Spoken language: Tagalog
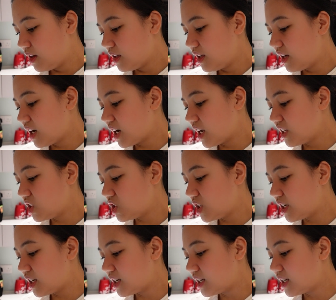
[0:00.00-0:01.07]
Yan ang
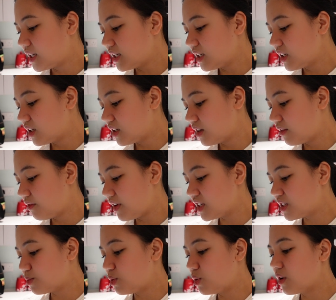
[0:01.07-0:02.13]
kanyang
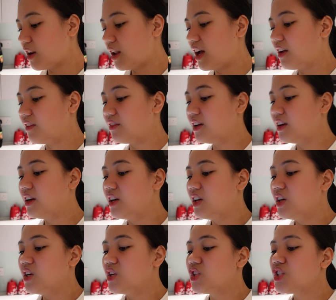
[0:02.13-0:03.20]
Facebook Live.
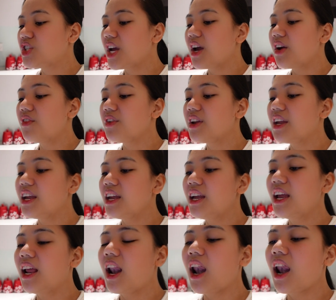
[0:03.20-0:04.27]

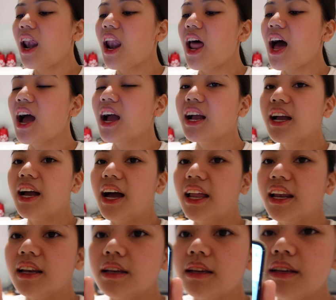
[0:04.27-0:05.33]
Sherry
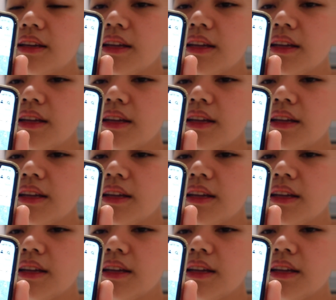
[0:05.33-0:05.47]
Lagan